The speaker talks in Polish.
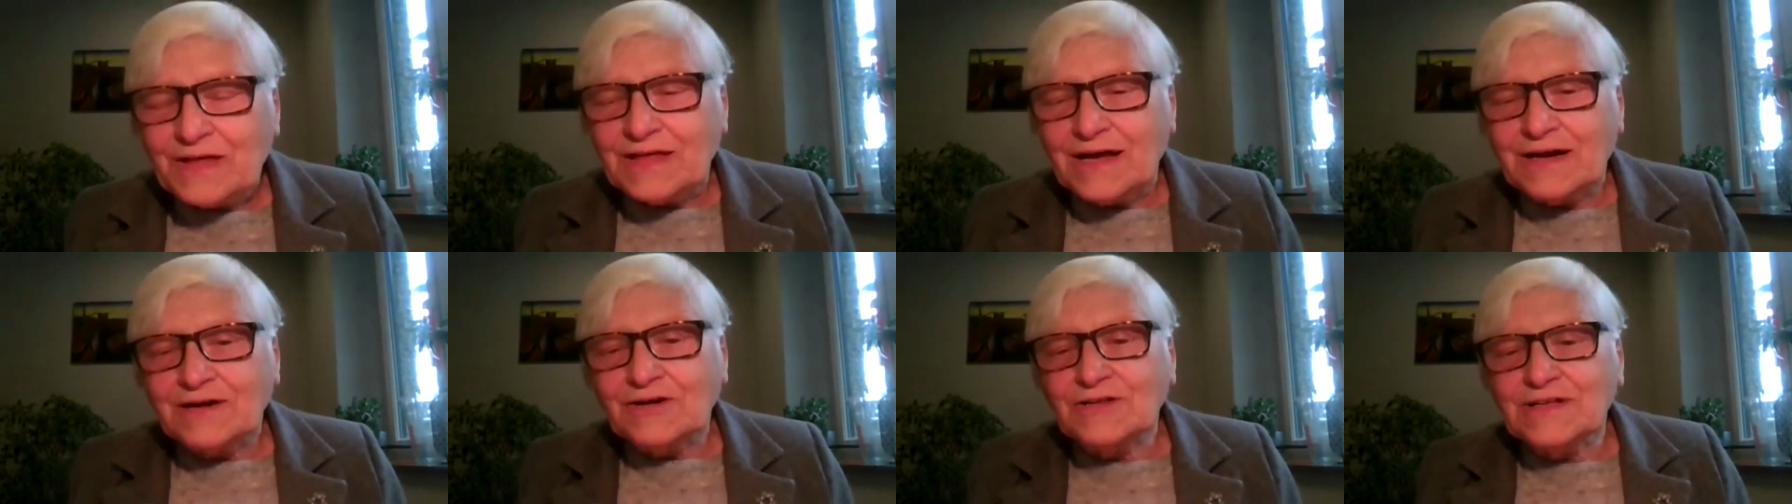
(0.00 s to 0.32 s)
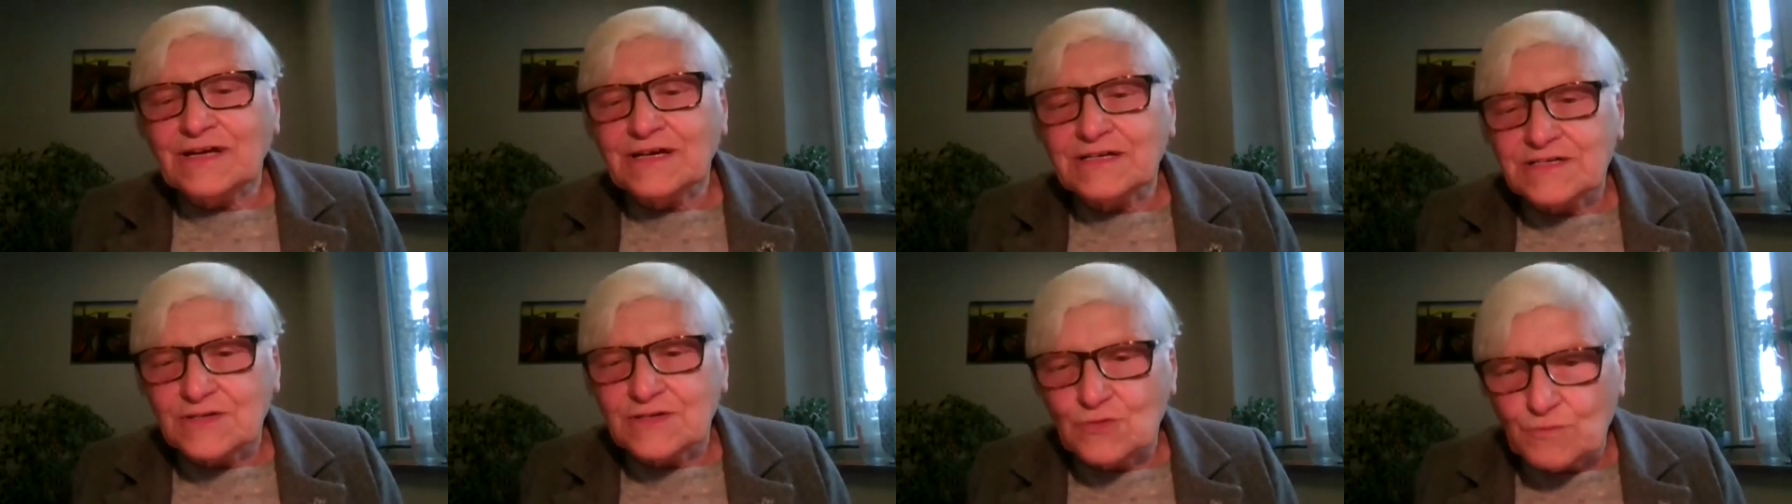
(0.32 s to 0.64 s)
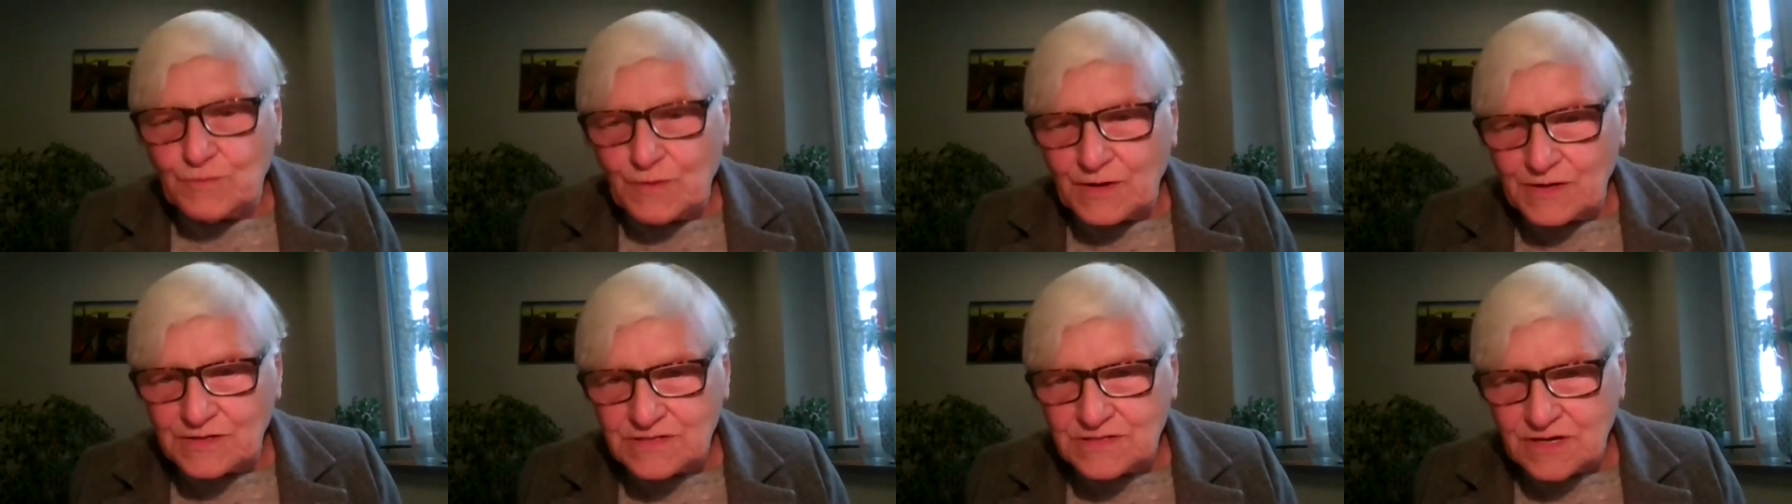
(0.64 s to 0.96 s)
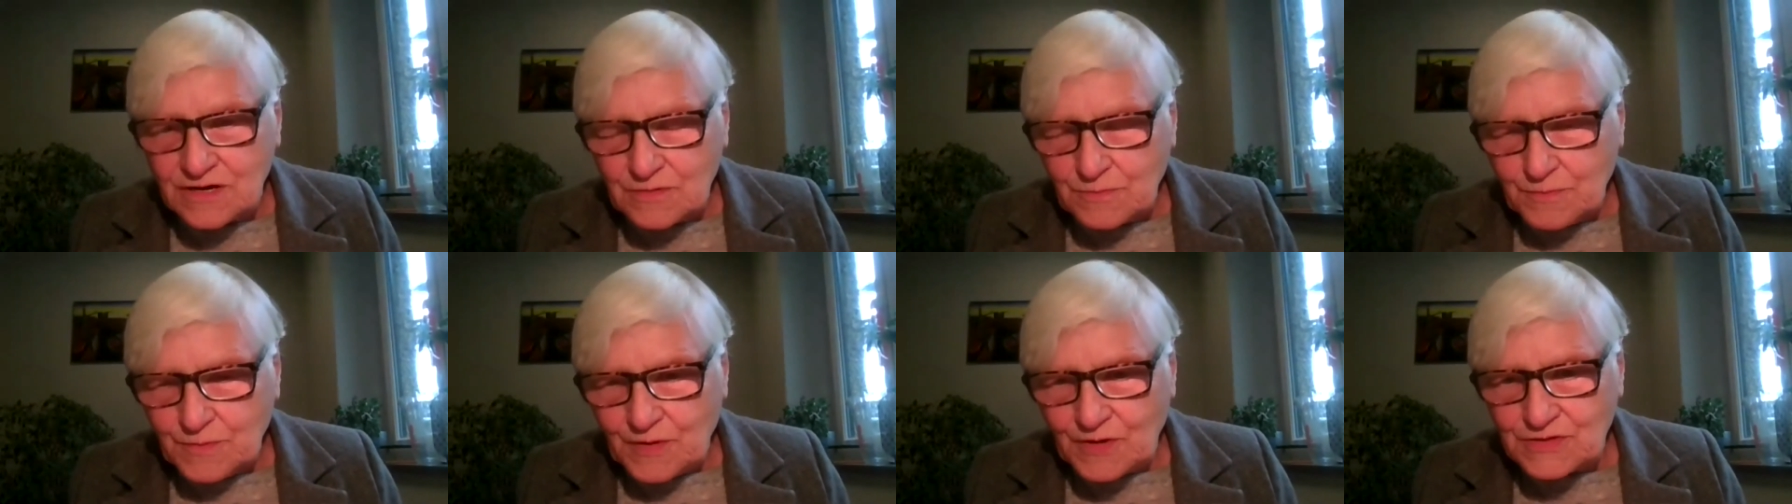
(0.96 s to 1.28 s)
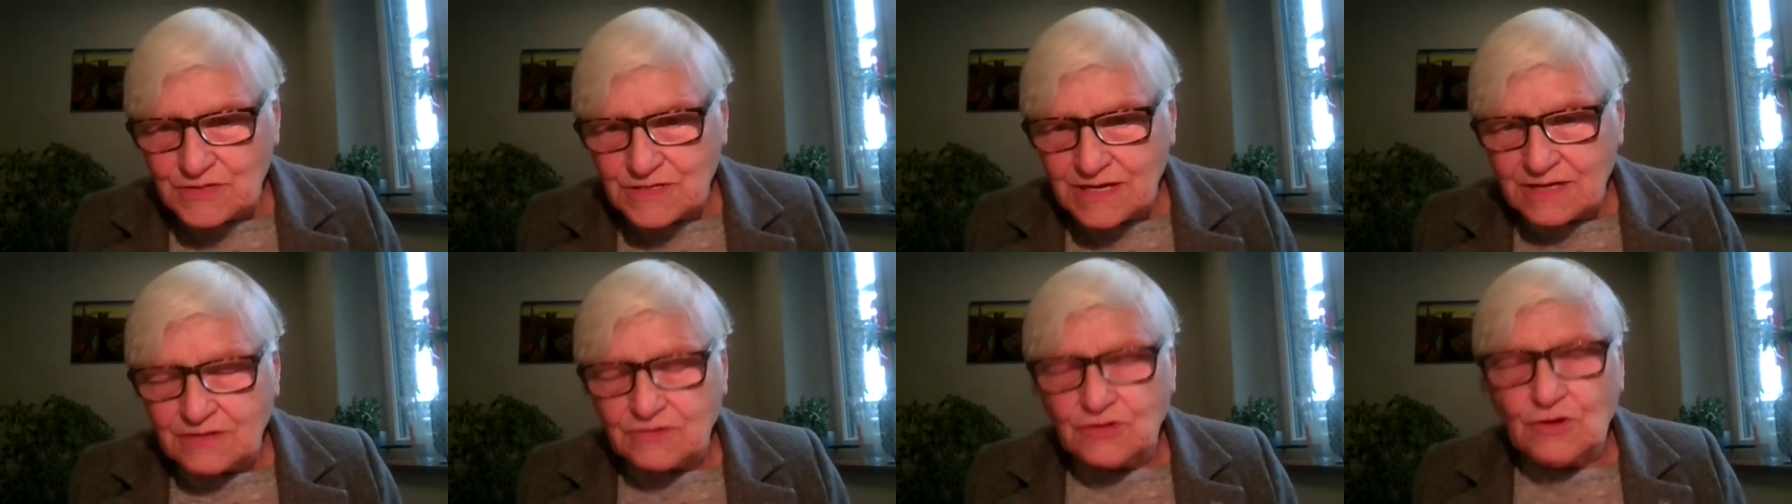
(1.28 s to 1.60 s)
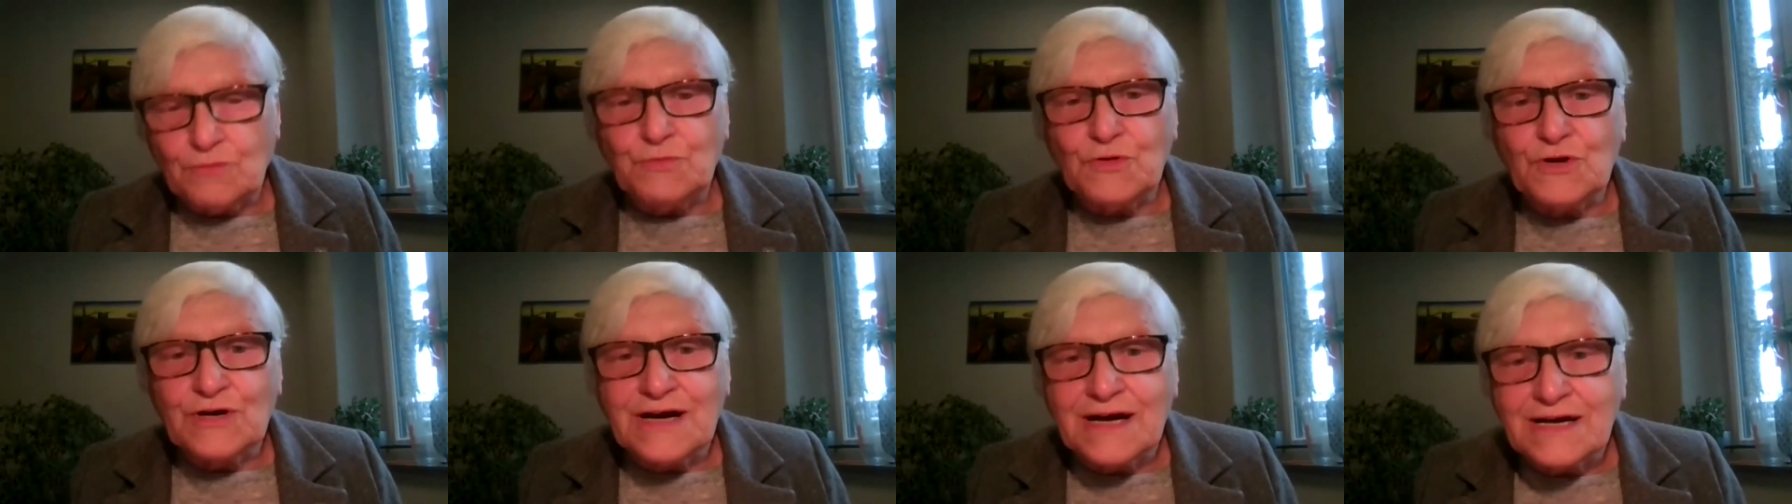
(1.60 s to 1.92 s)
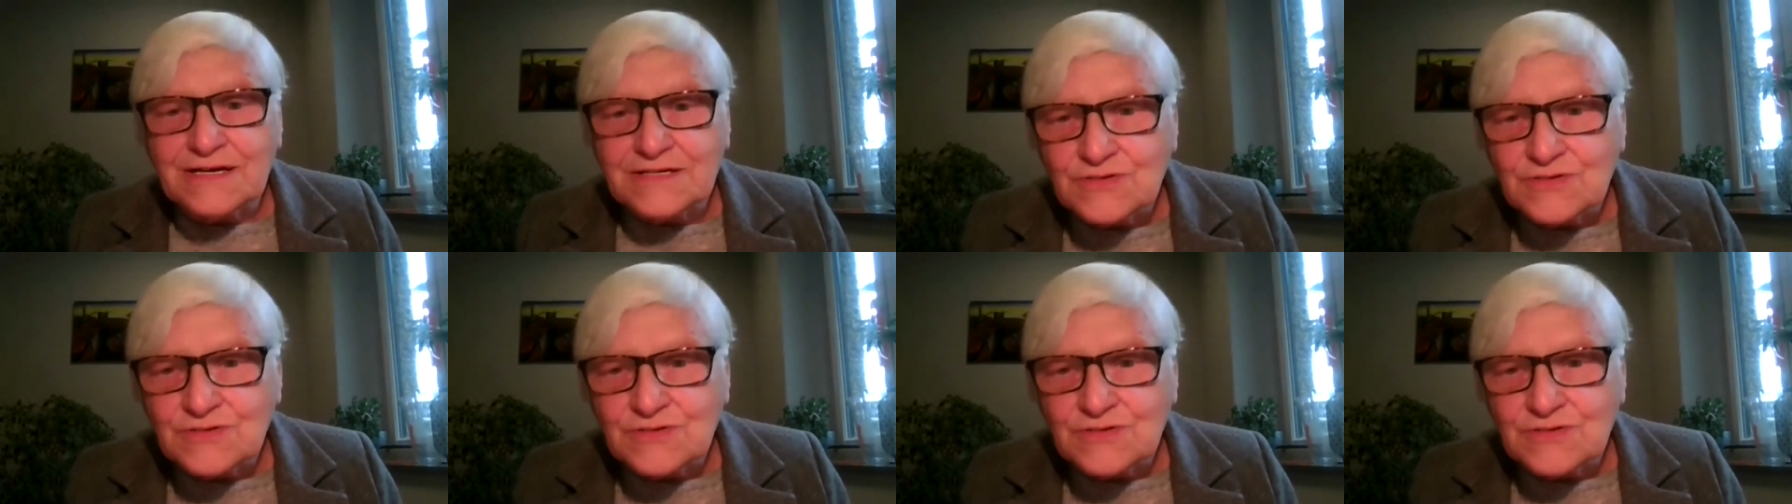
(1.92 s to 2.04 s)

najpierw w Polsce, a później w Serbii.